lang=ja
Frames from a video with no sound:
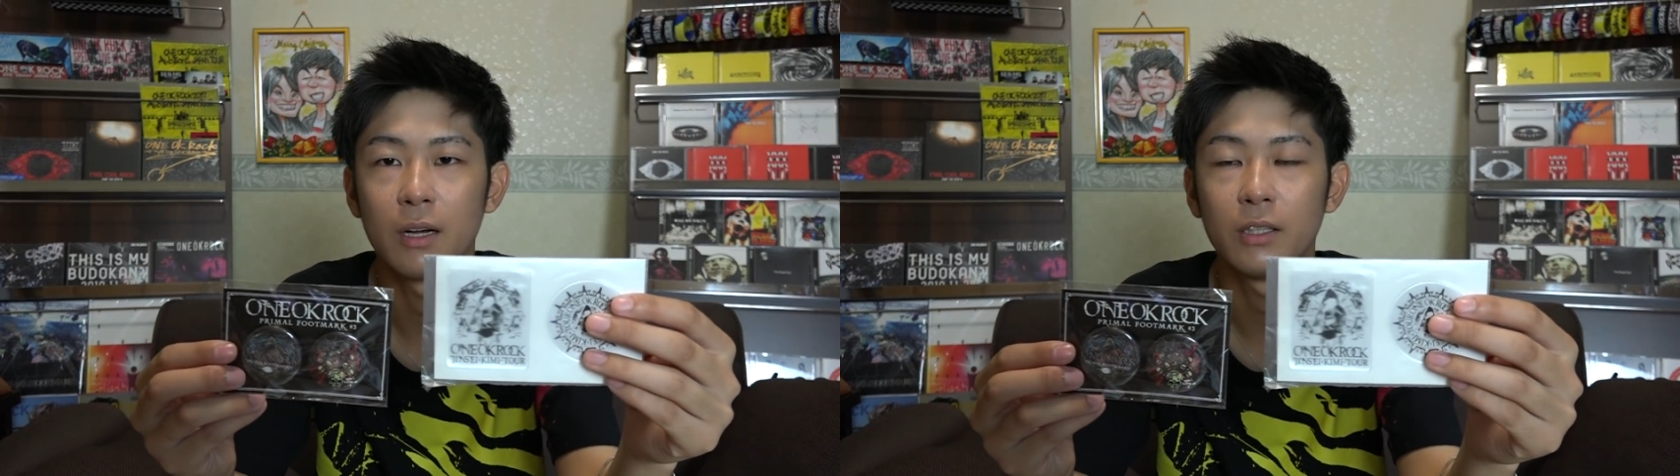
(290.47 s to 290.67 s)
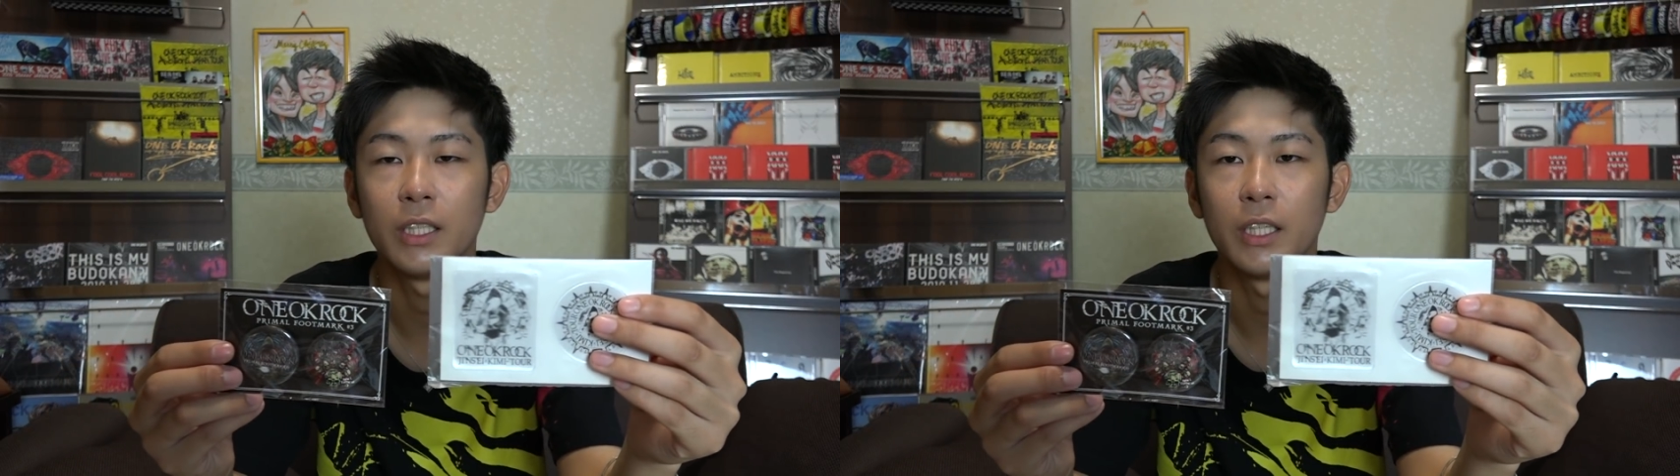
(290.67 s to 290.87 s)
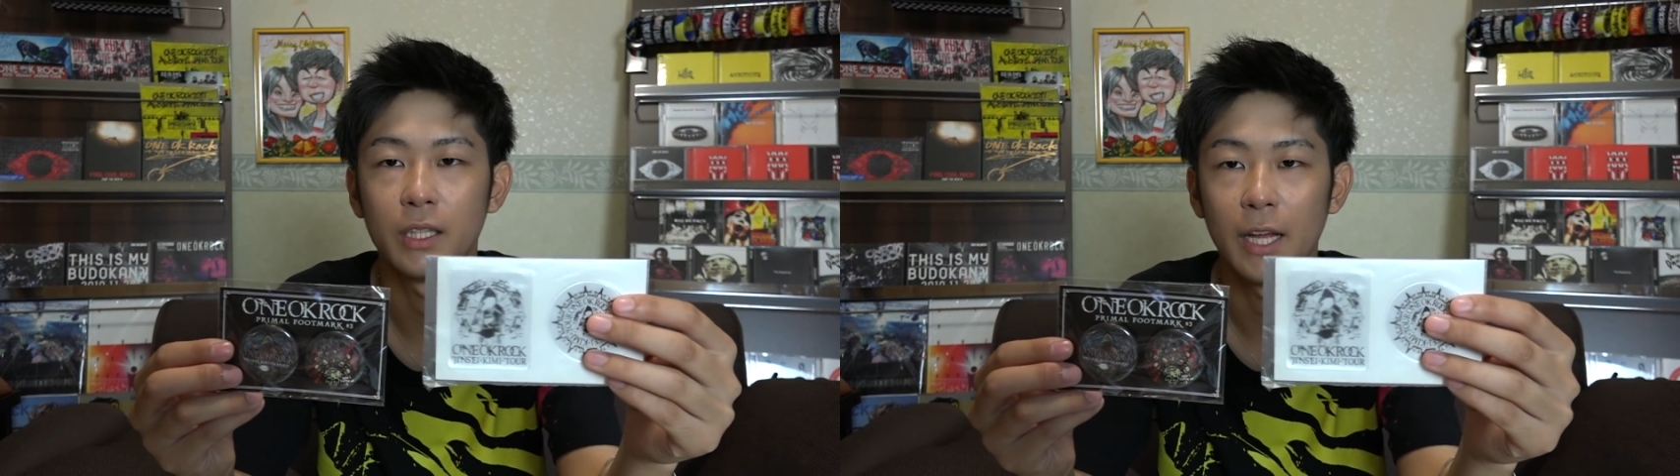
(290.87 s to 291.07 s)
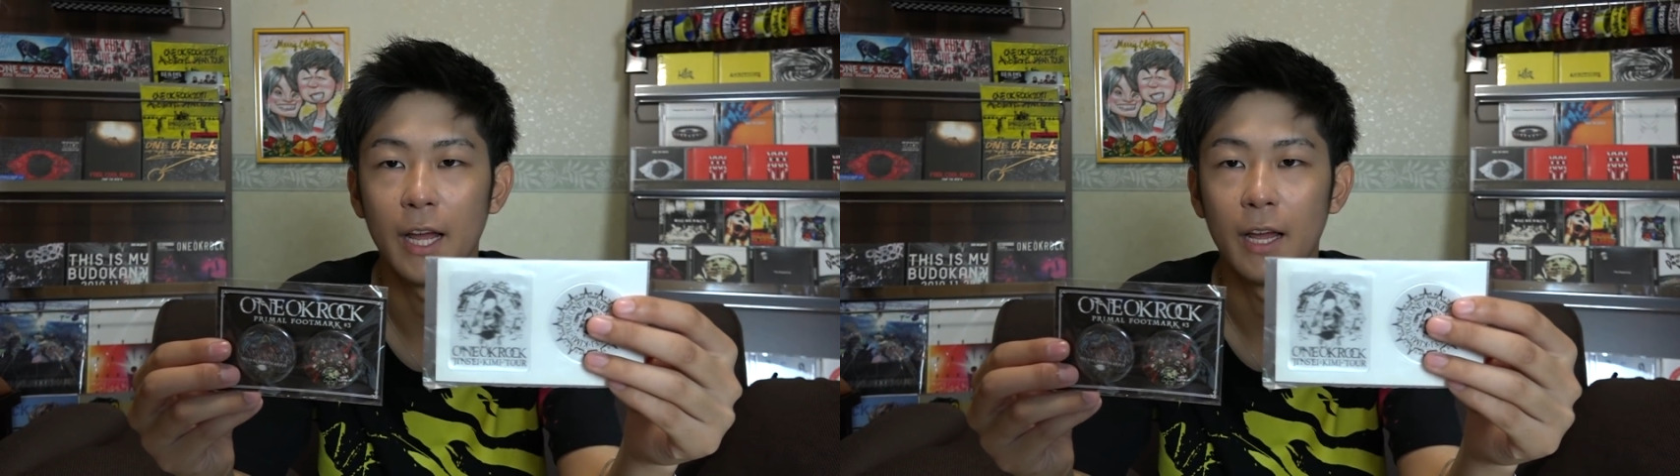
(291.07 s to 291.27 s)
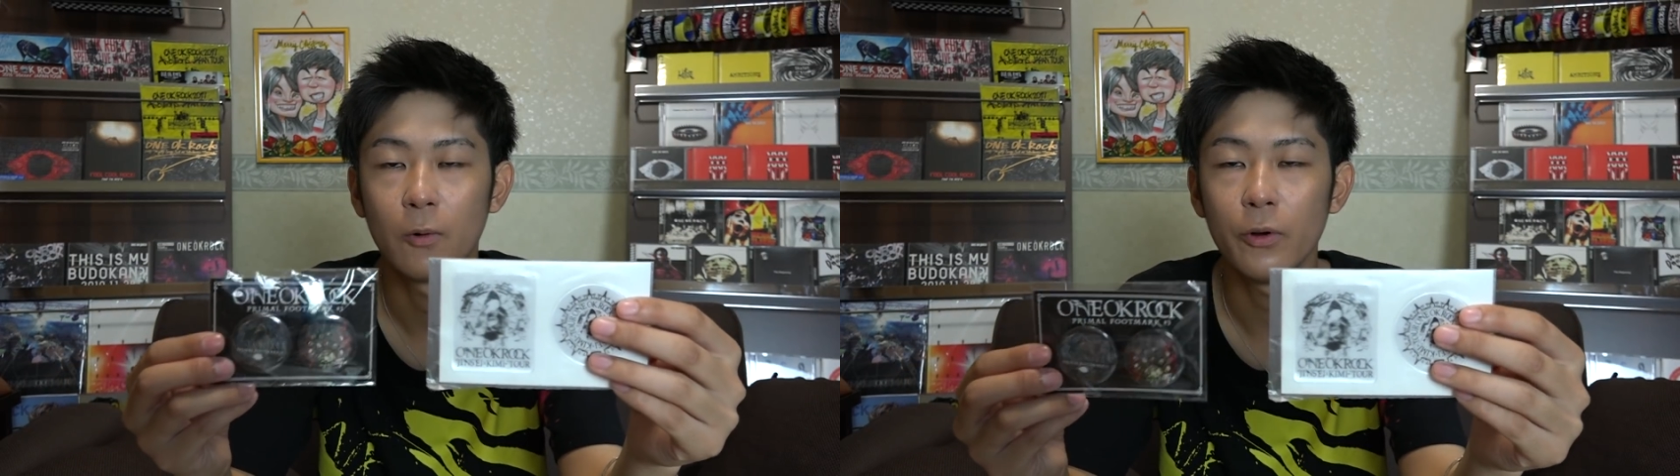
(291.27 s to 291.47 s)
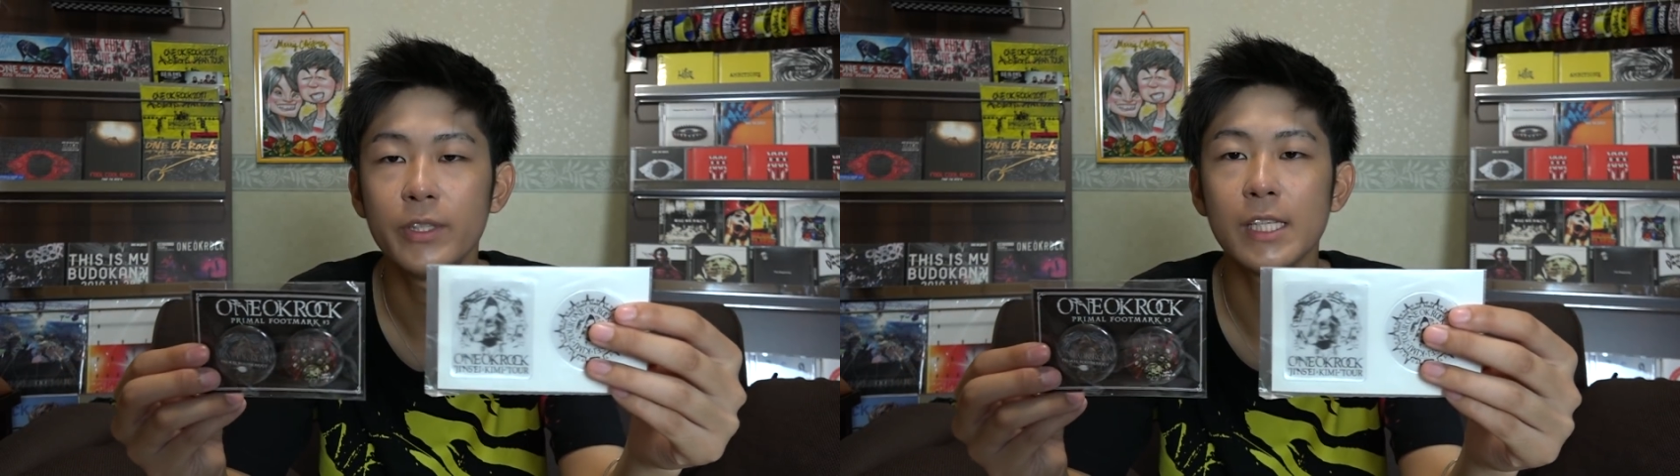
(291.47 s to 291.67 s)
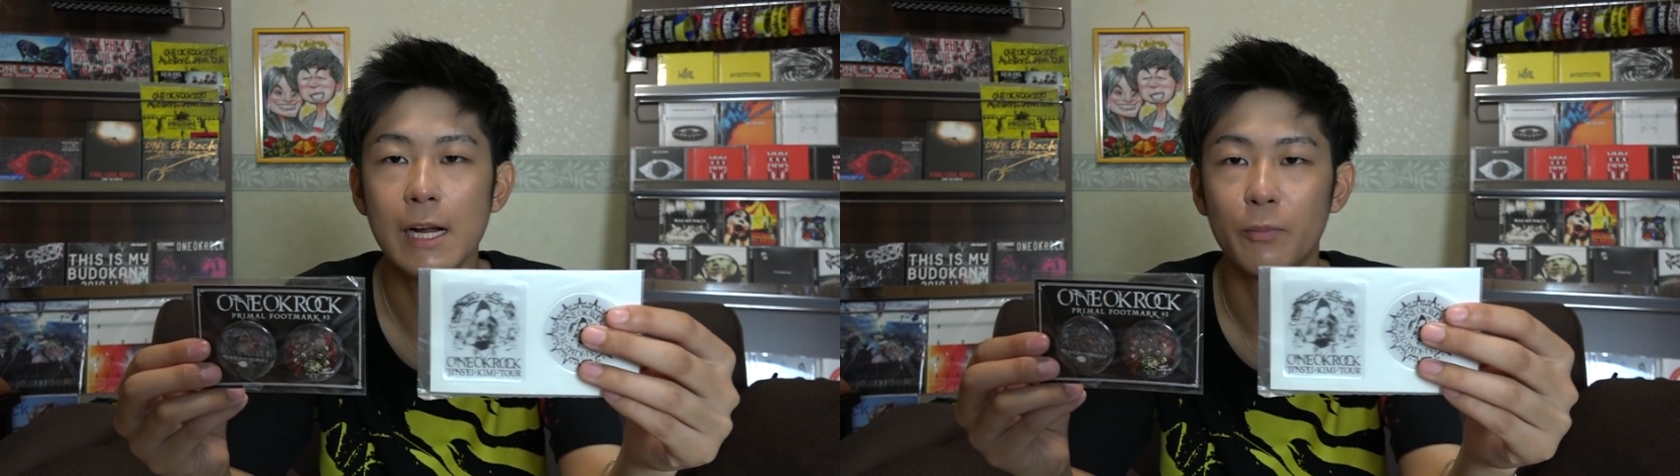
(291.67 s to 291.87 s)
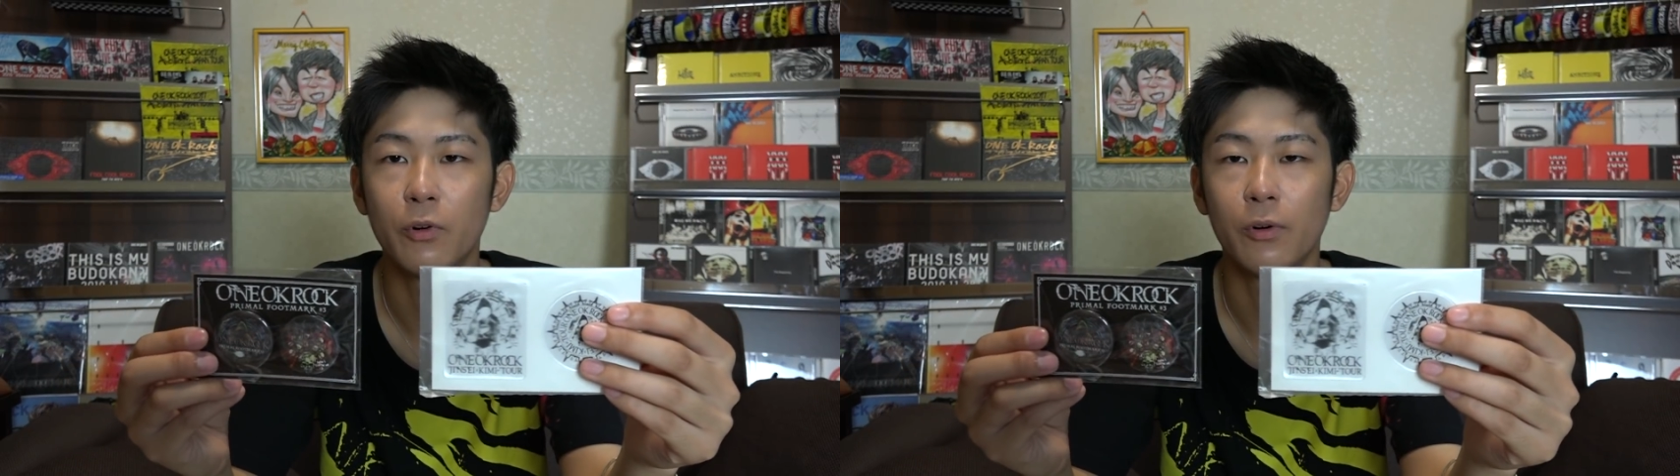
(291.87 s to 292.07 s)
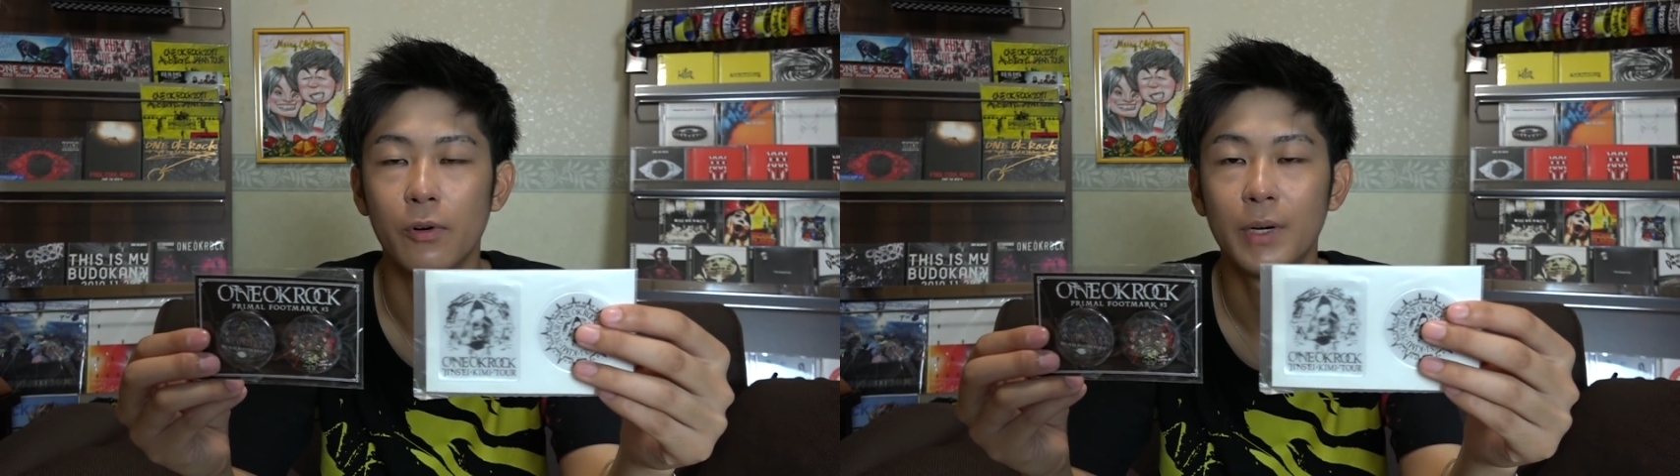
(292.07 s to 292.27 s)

隠れててこいつらも